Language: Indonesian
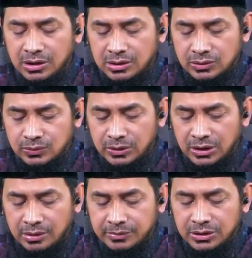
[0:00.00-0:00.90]
ala
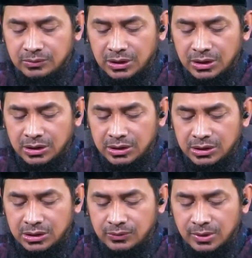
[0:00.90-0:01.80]
rasulil amin, wa ala
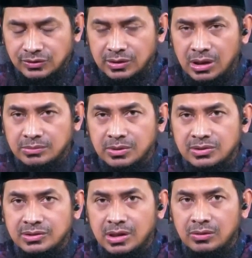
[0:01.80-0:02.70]
alihi wa ashabi
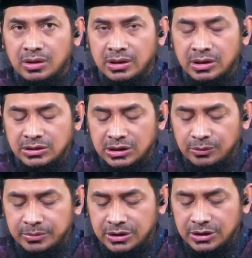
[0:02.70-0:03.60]
man saru ala nahji
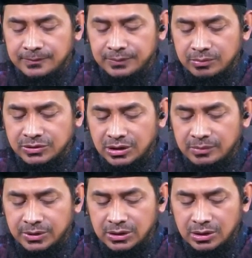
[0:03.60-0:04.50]
yawmidin.
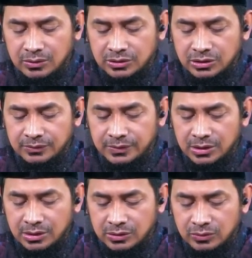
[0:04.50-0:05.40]
Permisahan pendengar, Raja TV,
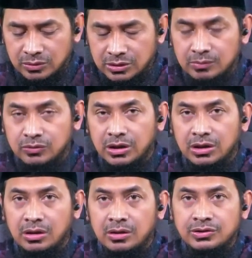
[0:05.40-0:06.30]
Nara Durjan,
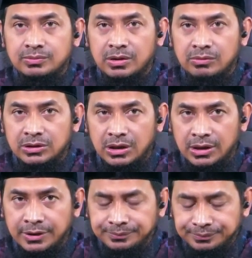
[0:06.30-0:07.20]
muliakan Allah subhanahu wa ta'ala.